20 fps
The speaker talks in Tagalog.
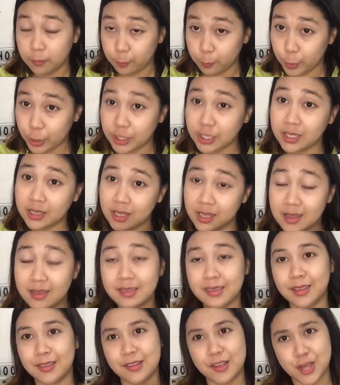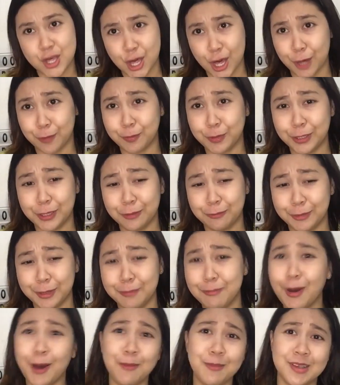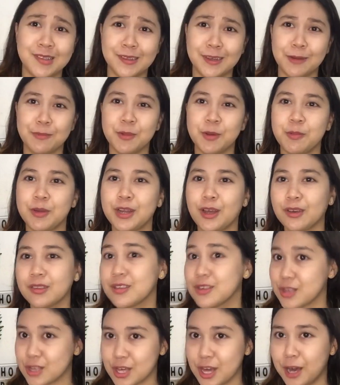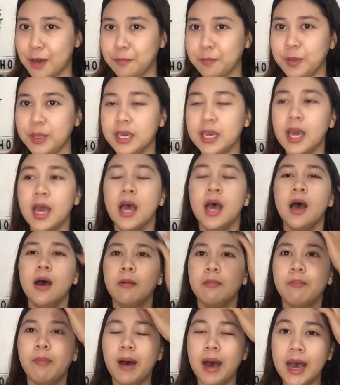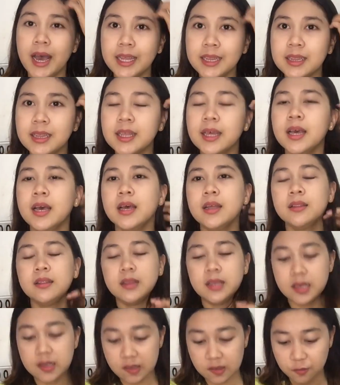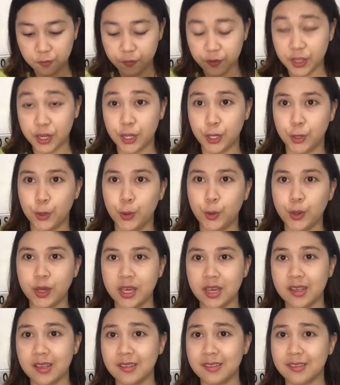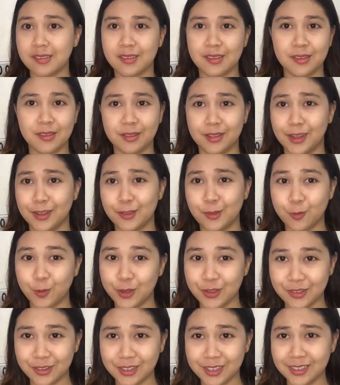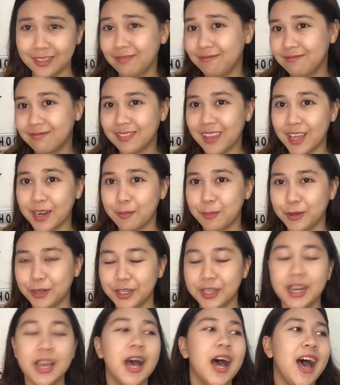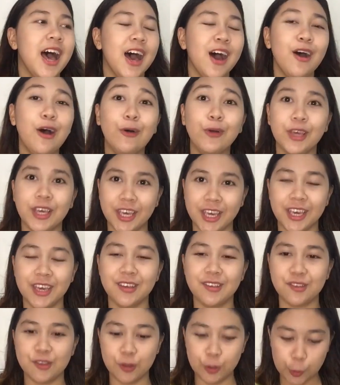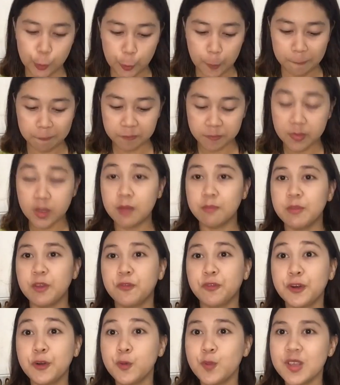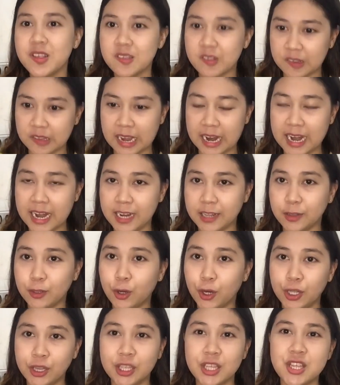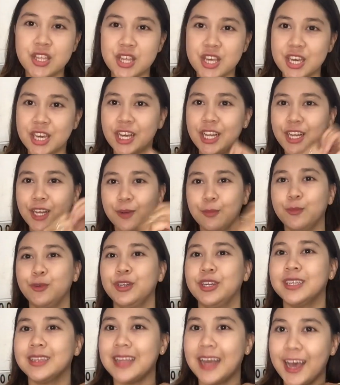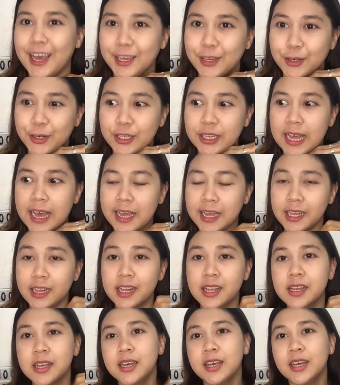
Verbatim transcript: Pwede din sa Shopee naman. Baka may scam naman ako sa Shopee. But, this video is not sponsored anymore. Okay, so, before we start, konting chika lang muna tayo. Dahil,